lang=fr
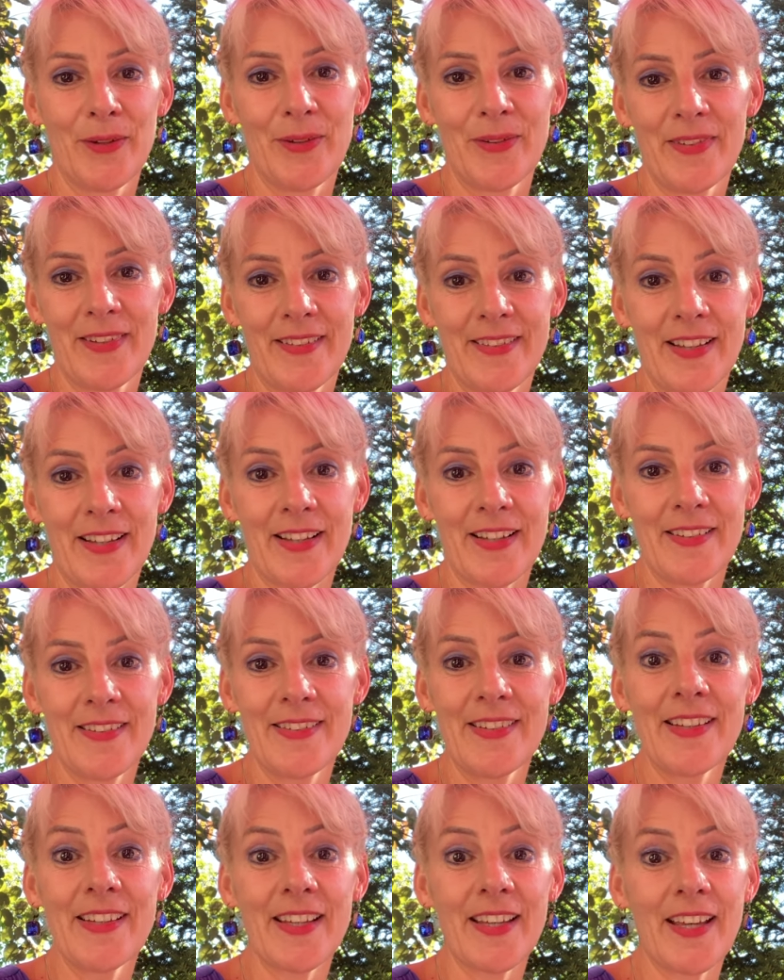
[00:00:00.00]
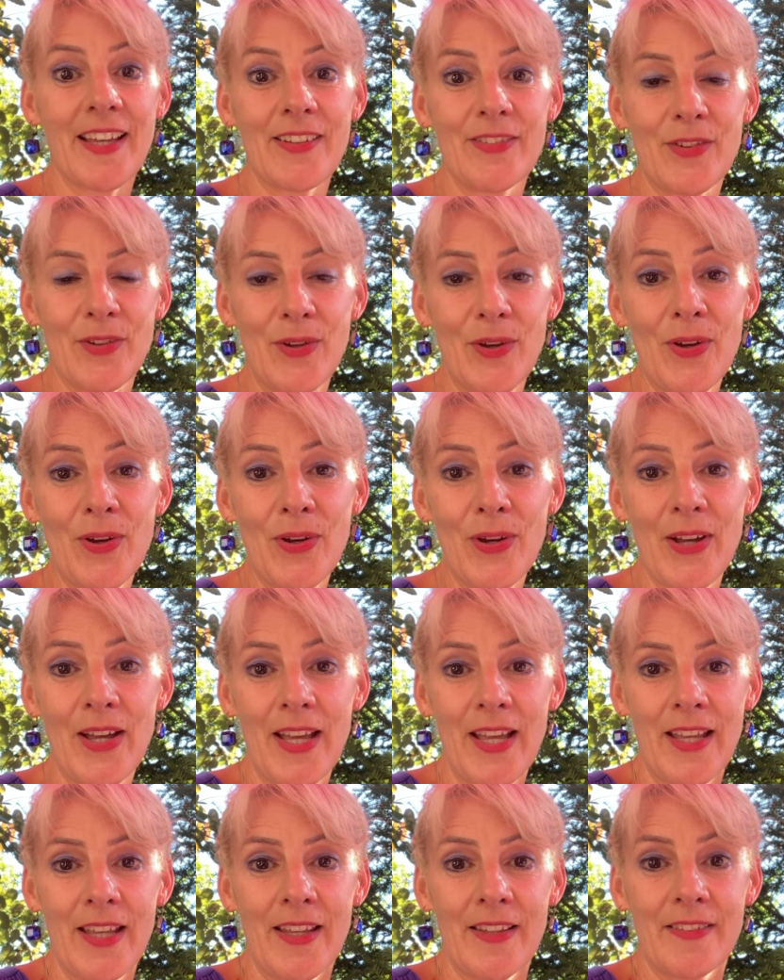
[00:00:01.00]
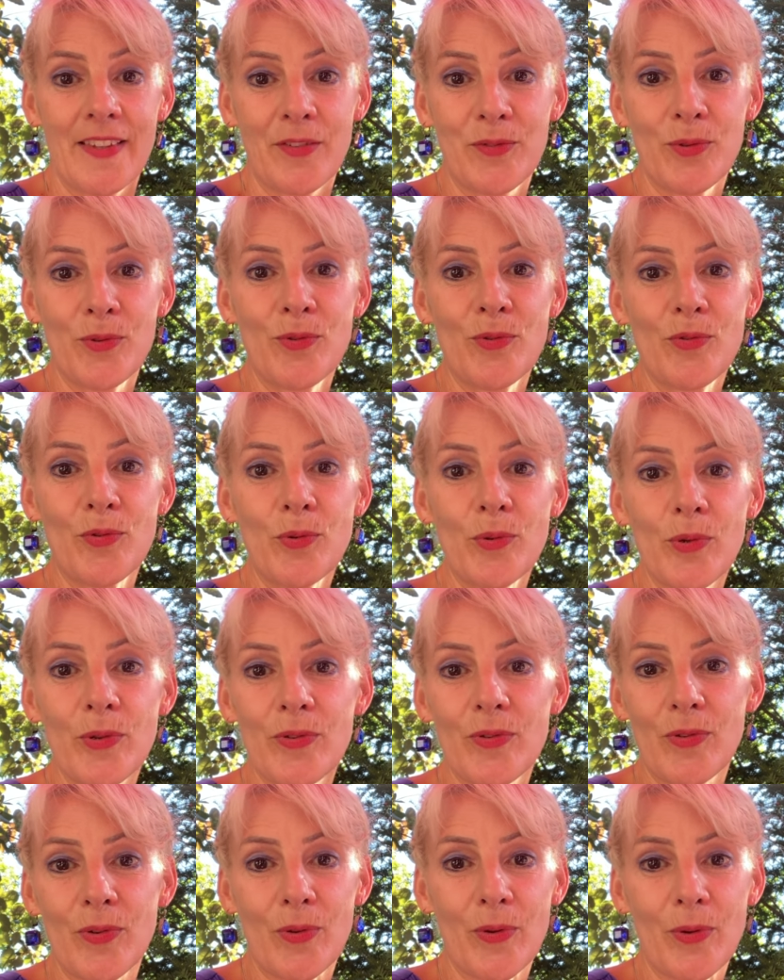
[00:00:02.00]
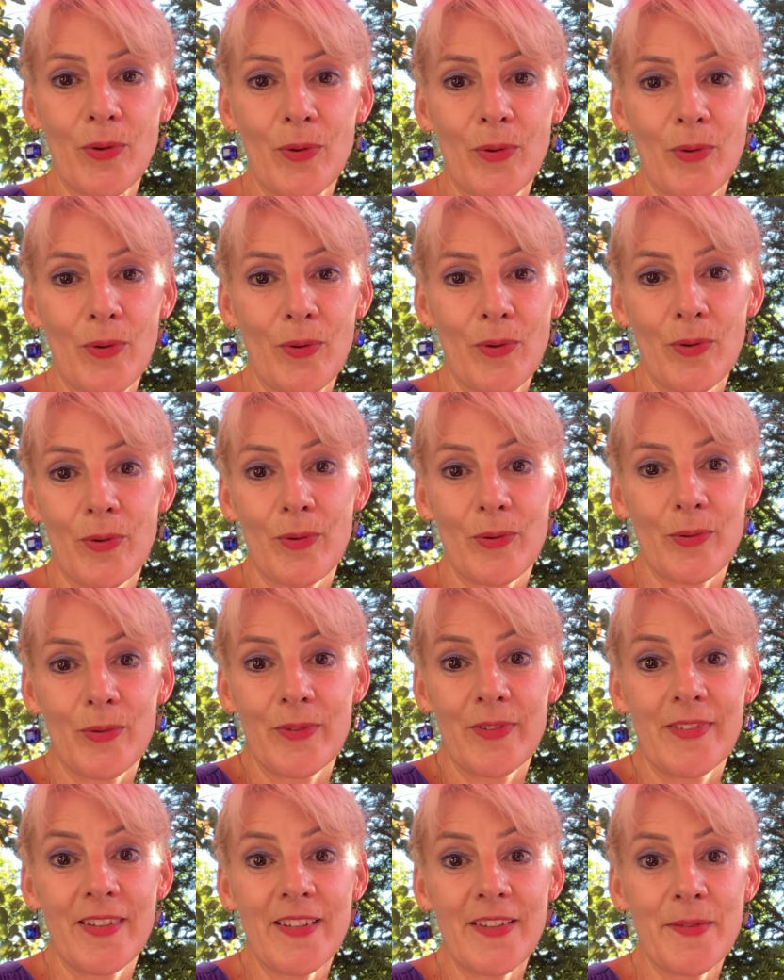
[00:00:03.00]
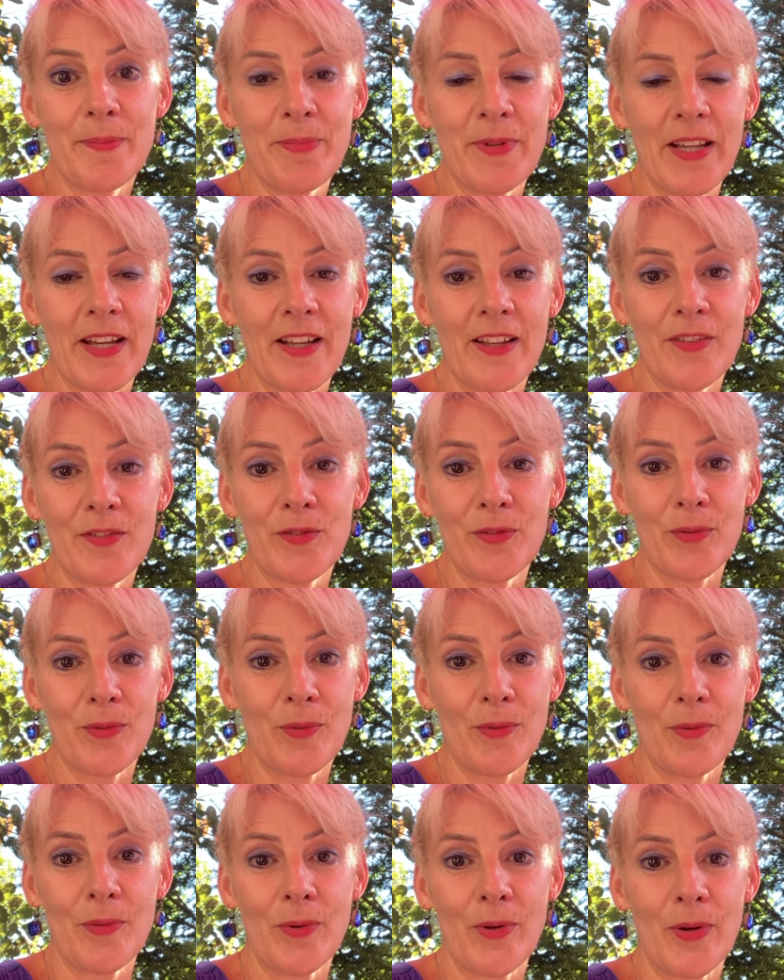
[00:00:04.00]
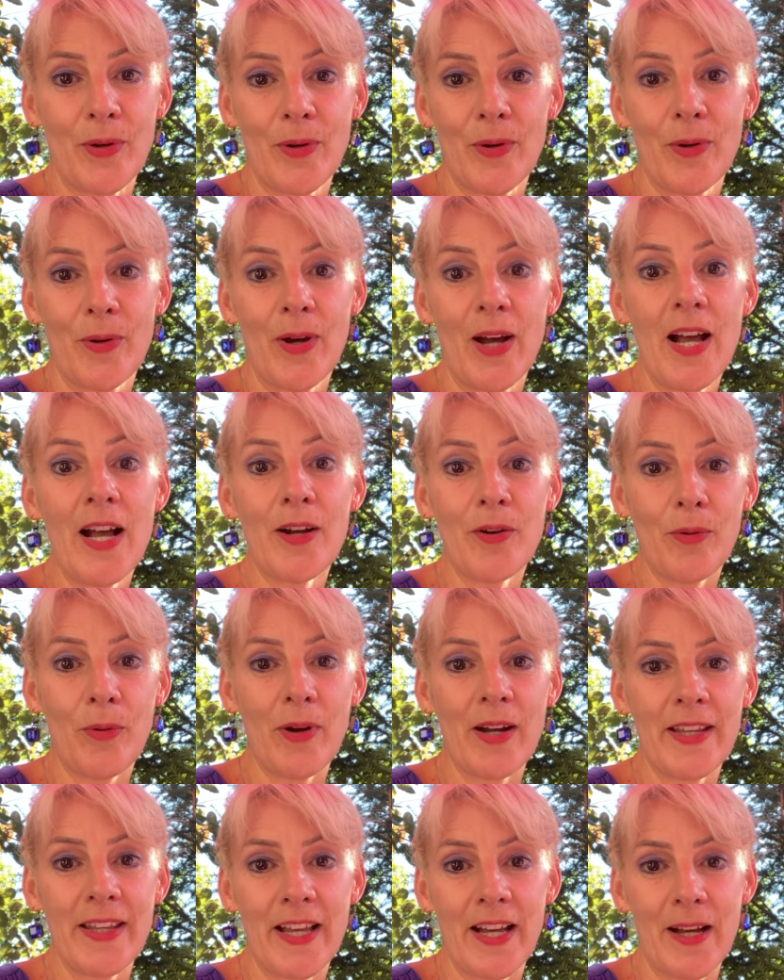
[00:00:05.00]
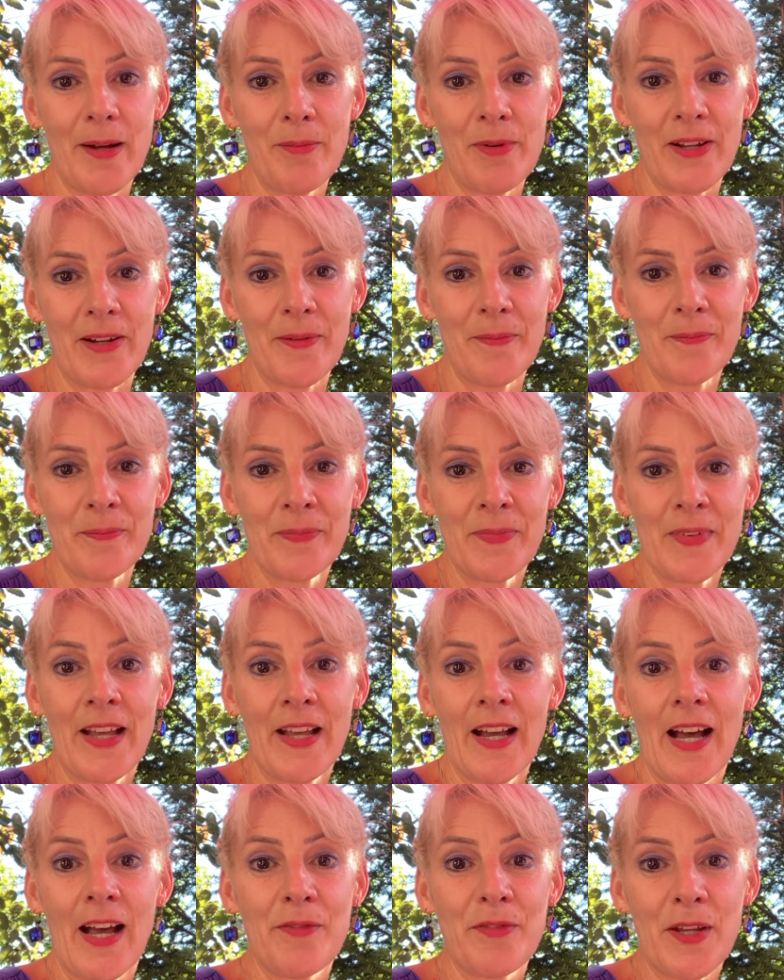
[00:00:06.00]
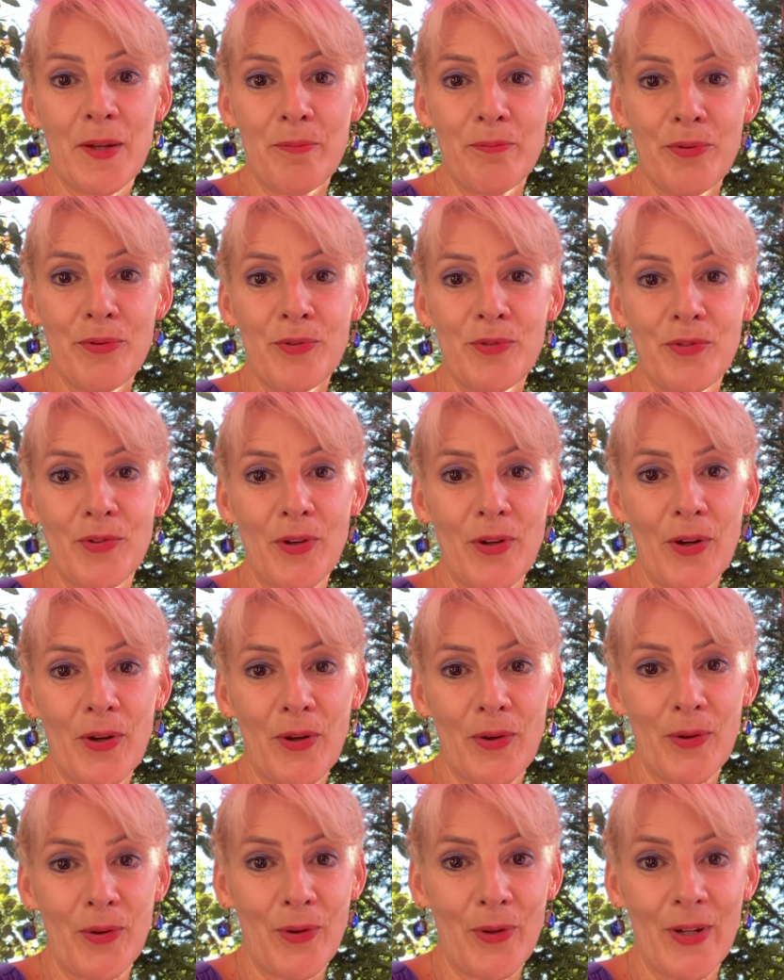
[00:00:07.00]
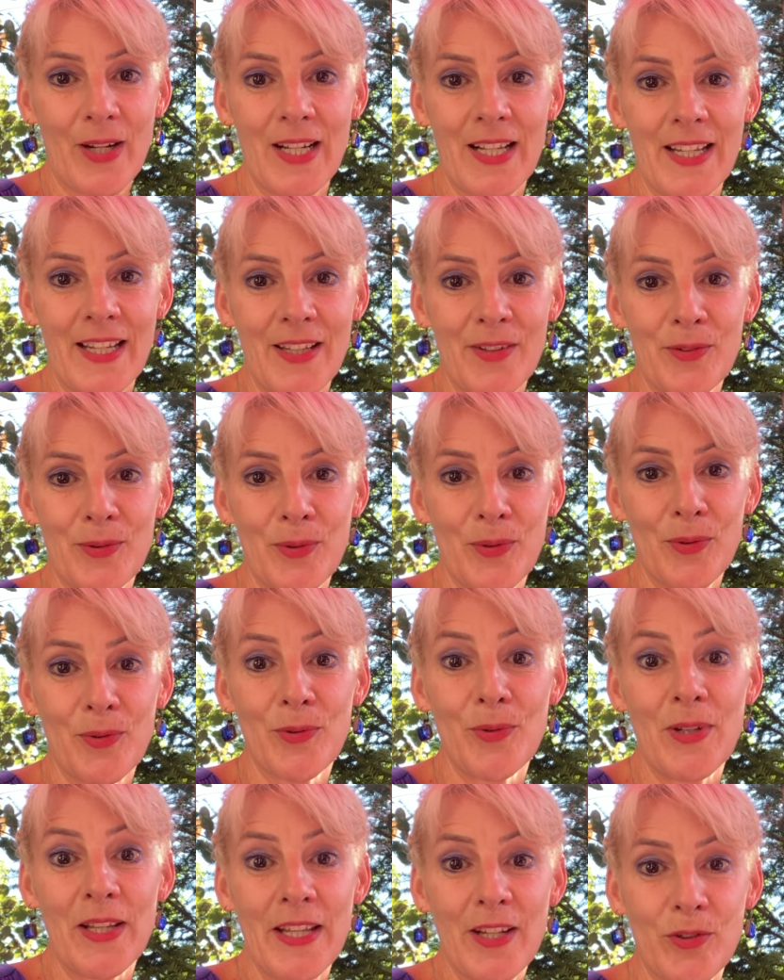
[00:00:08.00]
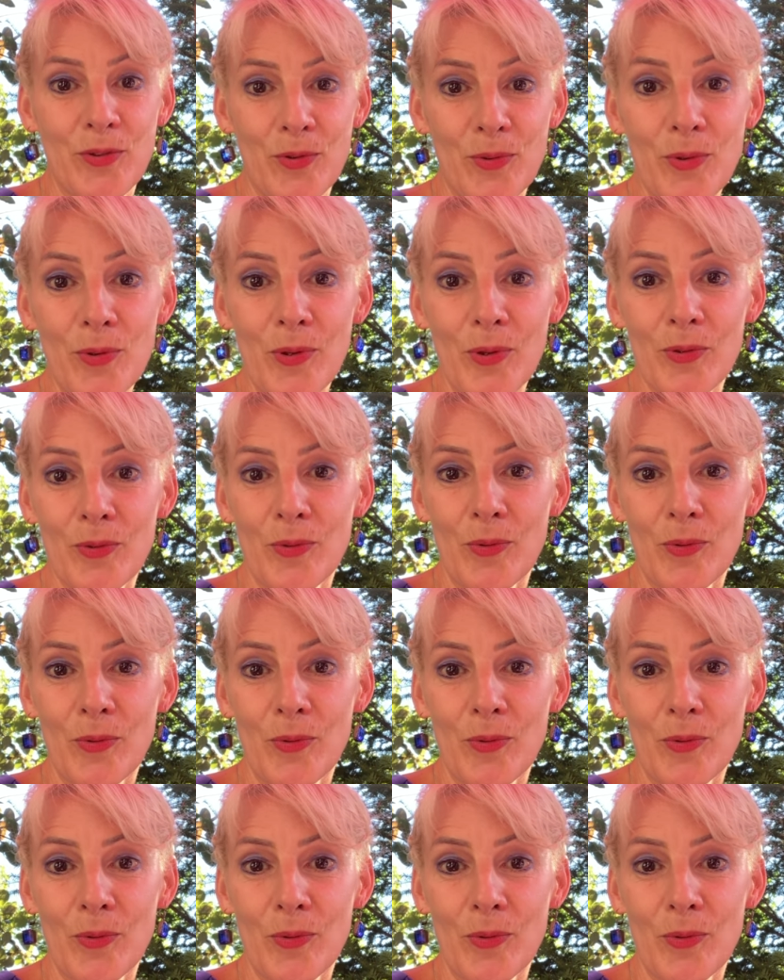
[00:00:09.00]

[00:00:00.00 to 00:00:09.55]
c'est un récit créateur c'est une source euh, d'inspiration euh, incroyable avec plusieurs euh, clés de, lecture.